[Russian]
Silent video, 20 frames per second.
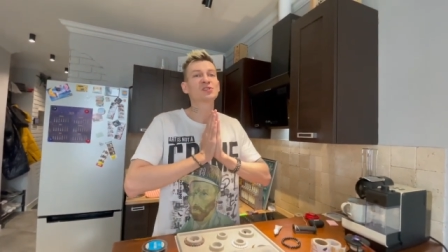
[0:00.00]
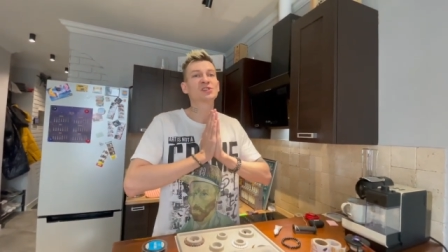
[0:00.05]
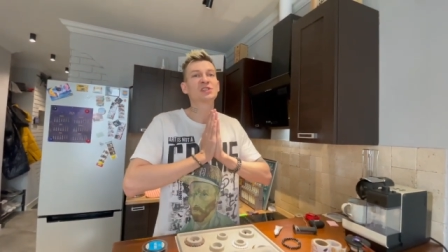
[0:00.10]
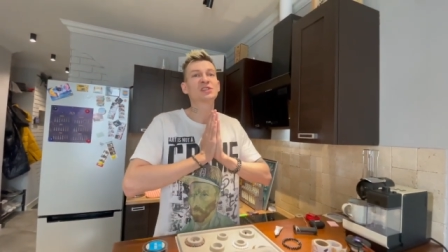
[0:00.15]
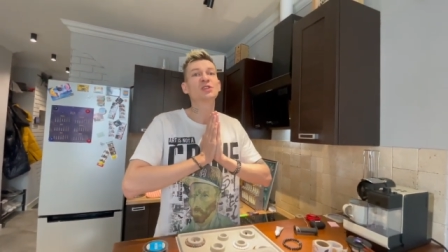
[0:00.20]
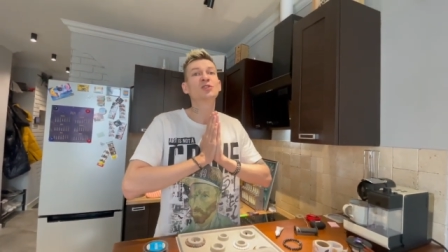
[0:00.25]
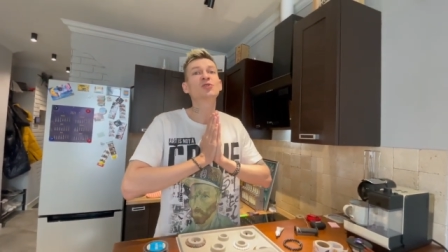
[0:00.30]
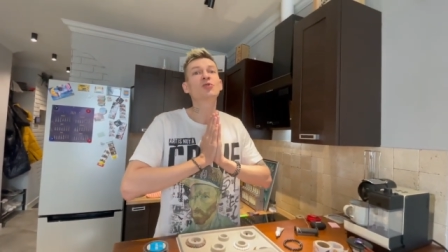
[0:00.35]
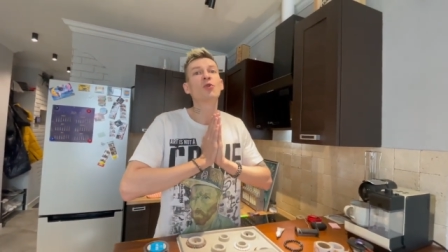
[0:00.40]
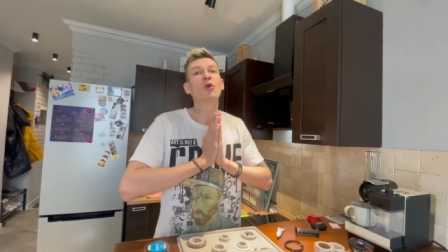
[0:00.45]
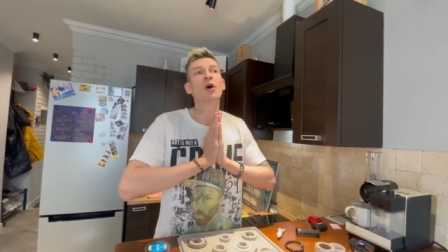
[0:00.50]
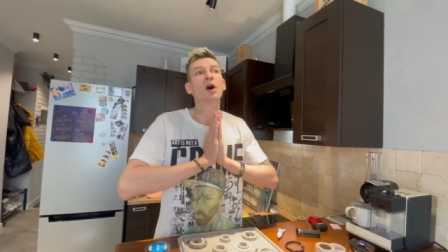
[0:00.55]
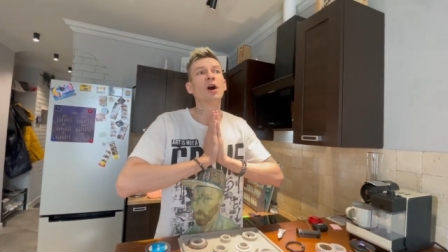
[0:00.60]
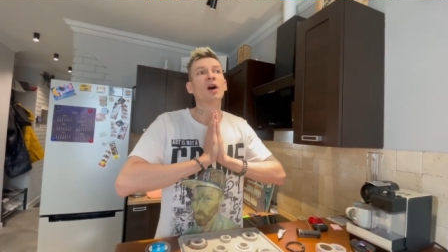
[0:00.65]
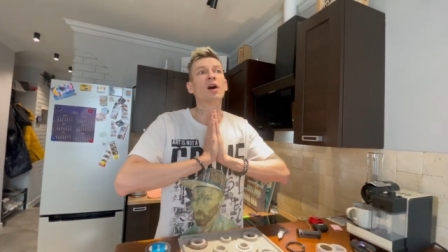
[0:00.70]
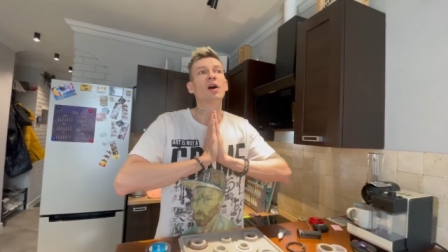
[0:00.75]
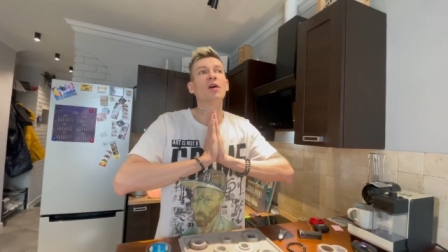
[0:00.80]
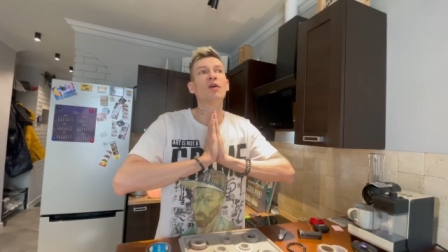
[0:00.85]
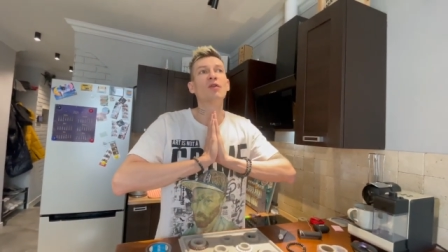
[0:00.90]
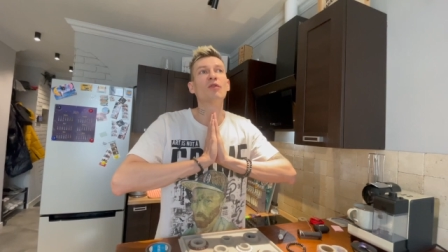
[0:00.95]

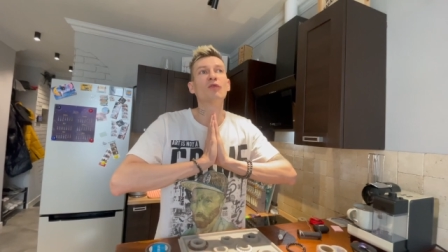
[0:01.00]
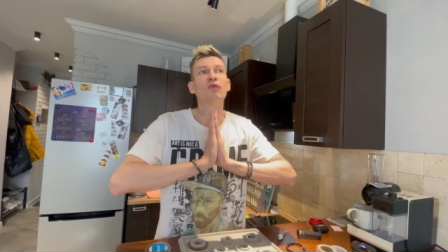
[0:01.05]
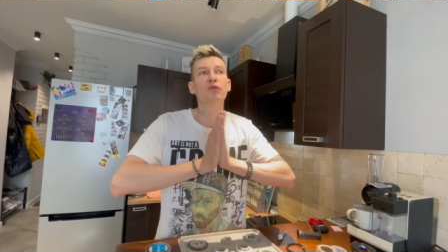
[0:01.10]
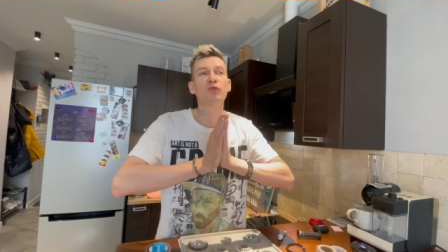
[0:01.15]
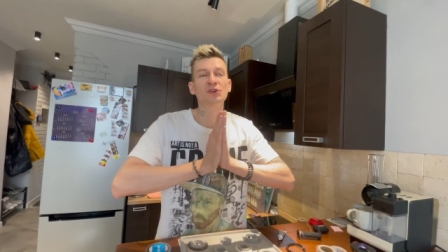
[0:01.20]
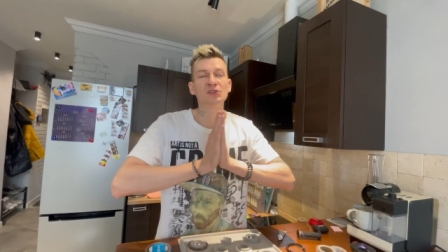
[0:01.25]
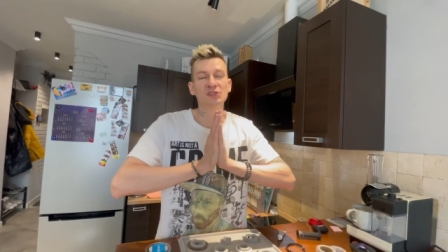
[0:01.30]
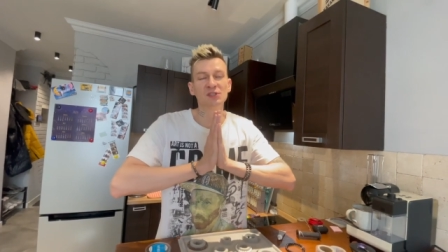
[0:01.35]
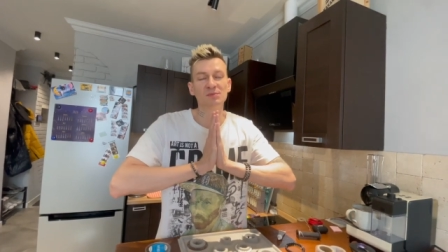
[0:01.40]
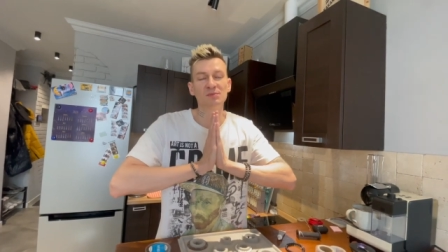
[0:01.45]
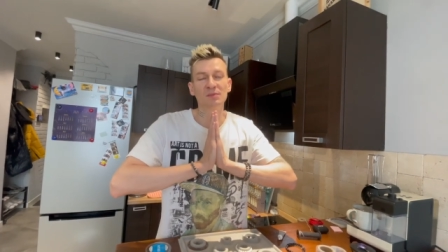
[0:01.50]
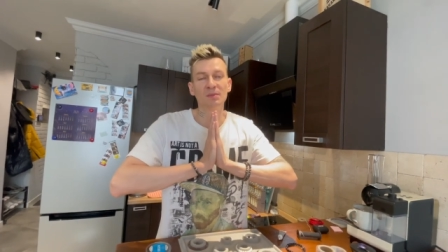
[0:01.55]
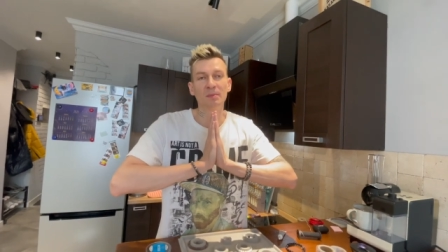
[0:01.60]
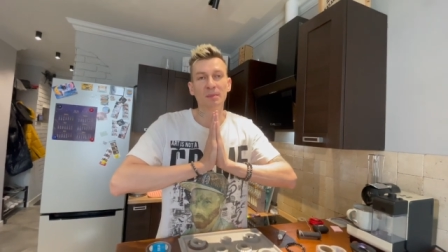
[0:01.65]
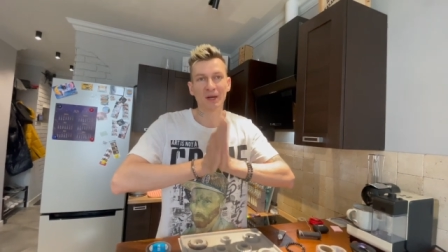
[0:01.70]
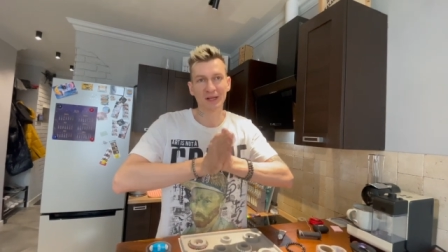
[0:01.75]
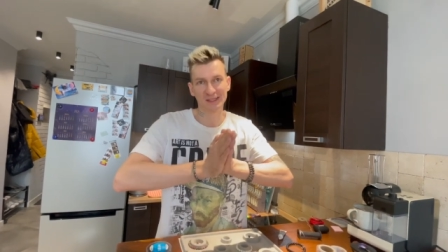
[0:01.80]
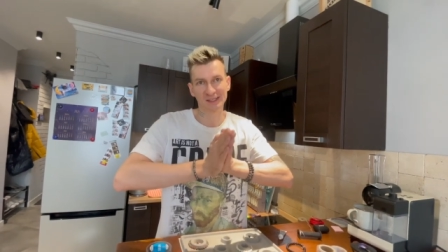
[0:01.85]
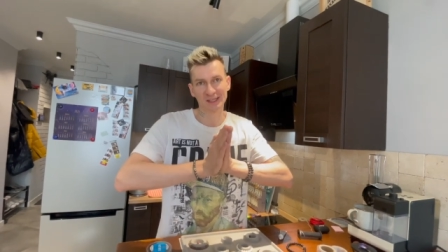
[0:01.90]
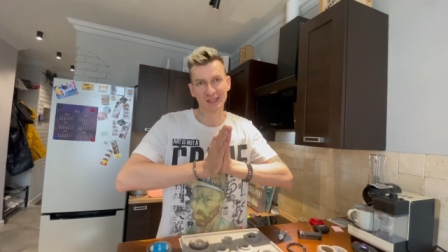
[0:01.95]
скидку
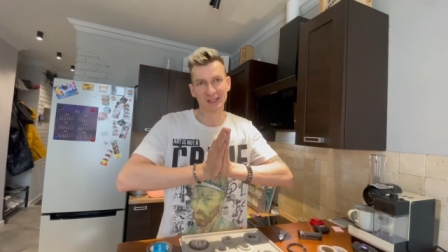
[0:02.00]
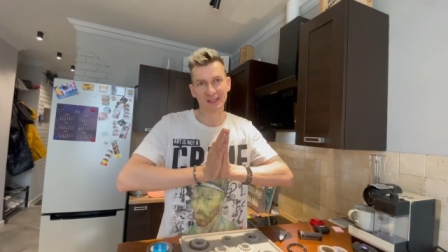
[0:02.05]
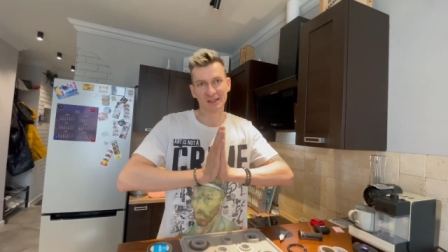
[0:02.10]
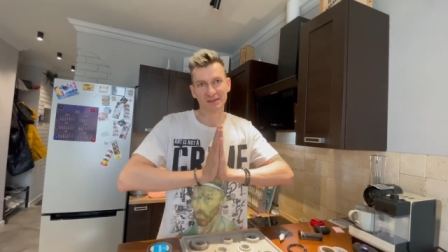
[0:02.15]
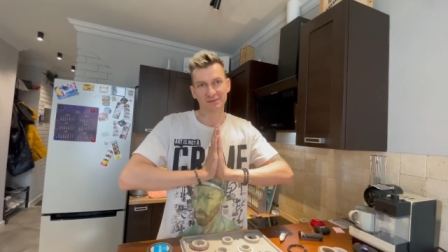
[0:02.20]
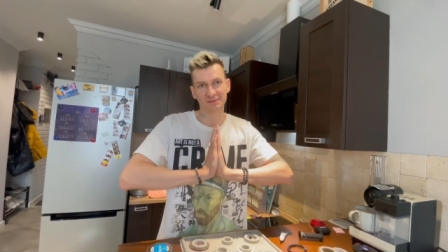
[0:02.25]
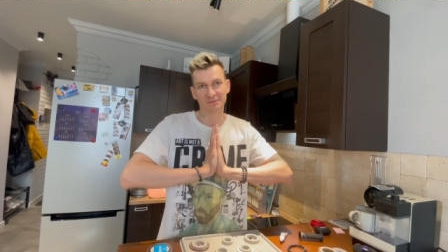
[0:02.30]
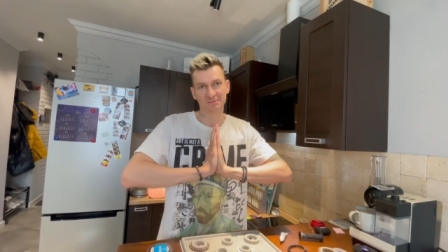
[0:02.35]
8%.